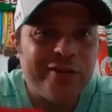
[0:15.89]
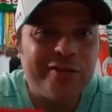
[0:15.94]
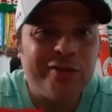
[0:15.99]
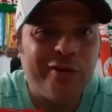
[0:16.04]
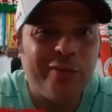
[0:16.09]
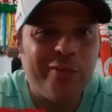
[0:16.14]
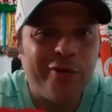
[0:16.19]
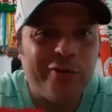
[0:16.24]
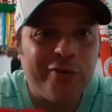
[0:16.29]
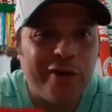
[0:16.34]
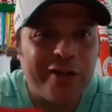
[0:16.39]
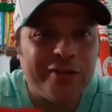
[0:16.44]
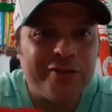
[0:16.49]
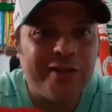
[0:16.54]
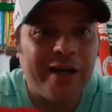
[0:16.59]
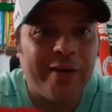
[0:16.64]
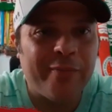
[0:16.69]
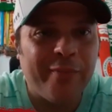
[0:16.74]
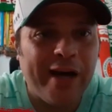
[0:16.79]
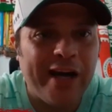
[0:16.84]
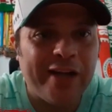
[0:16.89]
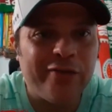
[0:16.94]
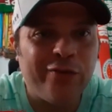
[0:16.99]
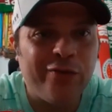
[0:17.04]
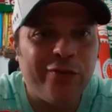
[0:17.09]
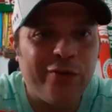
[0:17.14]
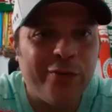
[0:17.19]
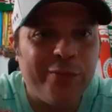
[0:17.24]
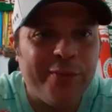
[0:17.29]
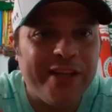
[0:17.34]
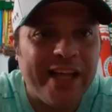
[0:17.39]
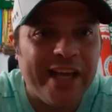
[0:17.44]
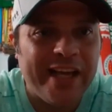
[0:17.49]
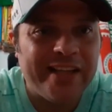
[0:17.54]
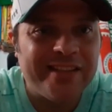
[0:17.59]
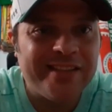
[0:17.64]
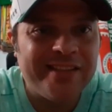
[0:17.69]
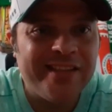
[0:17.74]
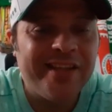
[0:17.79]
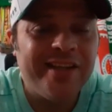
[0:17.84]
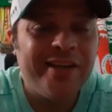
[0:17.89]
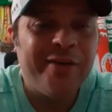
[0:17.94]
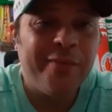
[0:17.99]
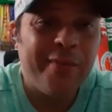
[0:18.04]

sobre o nosso amado Fluminense.